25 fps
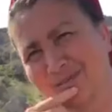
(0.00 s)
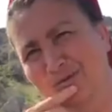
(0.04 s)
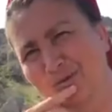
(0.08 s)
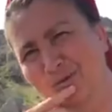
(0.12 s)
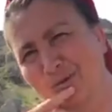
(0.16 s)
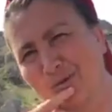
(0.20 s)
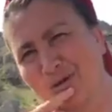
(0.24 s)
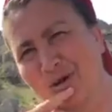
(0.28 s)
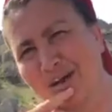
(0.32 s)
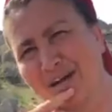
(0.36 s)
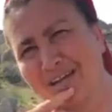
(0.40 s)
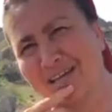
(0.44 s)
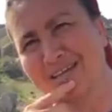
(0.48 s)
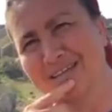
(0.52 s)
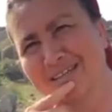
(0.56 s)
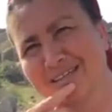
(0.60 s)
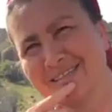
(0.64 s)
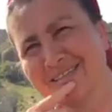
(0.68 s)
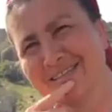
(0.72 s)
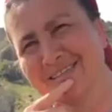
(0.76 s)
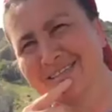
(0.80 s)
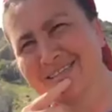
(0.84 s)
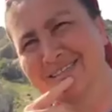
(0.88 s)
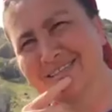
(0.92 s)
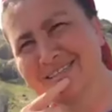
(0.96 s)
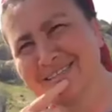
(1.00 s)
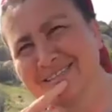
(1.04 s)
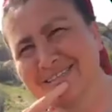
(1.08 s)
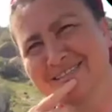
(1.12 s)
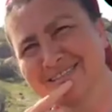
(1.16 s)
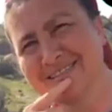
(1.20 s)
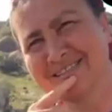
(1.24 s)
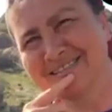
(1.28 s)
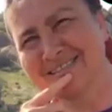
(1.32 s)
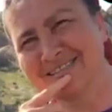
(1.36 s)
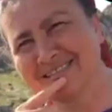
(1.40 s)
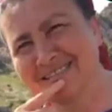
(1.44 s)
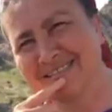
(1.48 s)
Ne yapacaklar buraya?
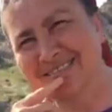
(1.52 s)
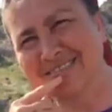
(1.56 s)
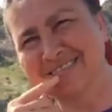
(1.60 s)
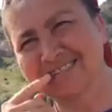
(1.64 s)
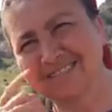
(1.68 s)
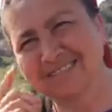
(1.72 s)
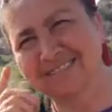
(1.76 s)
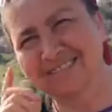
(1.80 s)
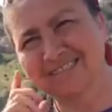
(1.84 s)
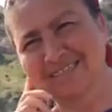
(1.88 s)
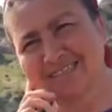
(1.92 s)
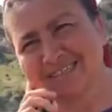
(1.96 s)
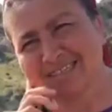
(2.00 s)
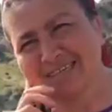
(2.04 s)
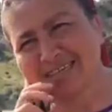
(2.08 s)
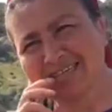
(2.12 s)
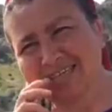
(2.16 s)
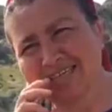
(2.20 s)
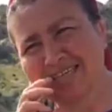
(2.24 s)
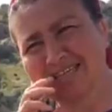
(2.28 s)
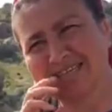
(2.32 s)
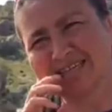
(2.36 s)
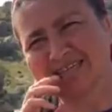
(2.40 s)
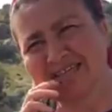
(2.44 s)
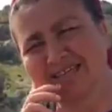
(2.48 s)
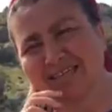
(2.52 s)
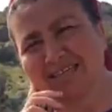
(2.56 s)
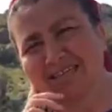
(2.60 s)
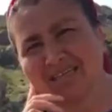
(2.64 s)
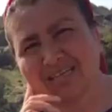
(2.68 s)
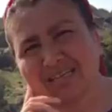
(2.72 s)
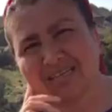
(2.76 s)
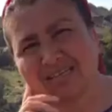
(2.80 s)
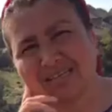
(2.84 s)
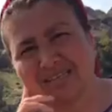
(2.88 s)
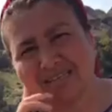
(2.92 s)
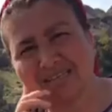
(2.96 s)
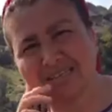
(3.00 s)
Üçüncü derece evet çıkarsa
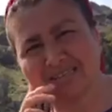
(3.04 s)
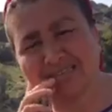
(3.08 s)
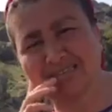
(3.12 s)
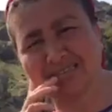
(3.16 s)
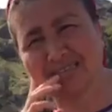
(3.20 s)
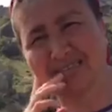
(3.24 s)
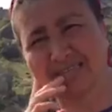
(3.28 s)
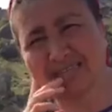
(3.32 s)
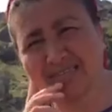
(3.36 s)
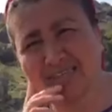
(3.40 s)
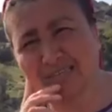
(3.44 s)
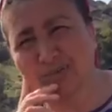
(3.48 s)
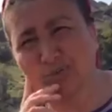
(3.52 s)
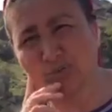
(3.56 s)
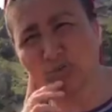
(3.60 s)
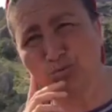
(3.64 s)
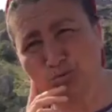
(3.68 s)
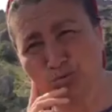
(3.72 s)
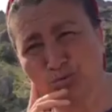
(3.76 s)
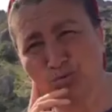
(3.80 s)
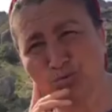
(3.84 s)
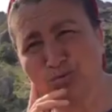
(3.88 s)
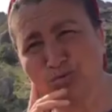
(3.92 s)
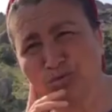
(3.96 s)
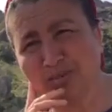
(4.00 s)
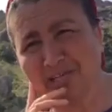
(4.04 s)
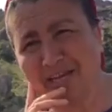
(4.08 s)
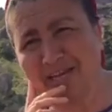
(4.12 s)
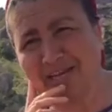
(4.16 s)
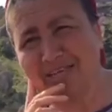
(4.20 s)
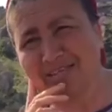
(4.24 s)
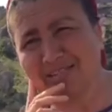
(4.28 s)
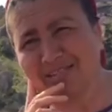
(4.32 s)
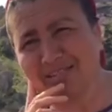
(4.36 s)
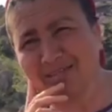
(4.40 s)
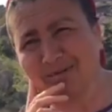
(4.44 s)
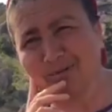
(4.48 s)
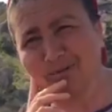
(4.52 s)
sit Hanım olacak. Üçüncü
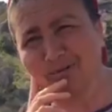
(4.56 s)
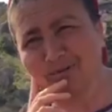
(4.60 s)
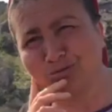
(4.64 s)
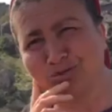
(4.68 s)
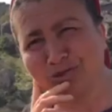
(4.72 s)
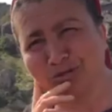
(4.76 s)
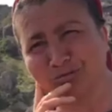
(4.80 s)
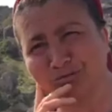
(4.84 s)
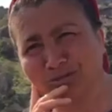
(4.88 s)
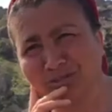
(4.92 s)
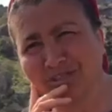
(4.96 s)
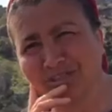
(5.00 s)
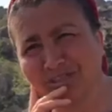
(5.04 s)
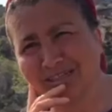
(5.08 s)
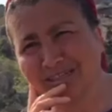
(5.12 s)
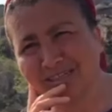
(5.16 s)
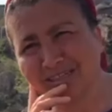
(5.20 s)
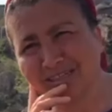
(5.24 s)
derece olacakmış.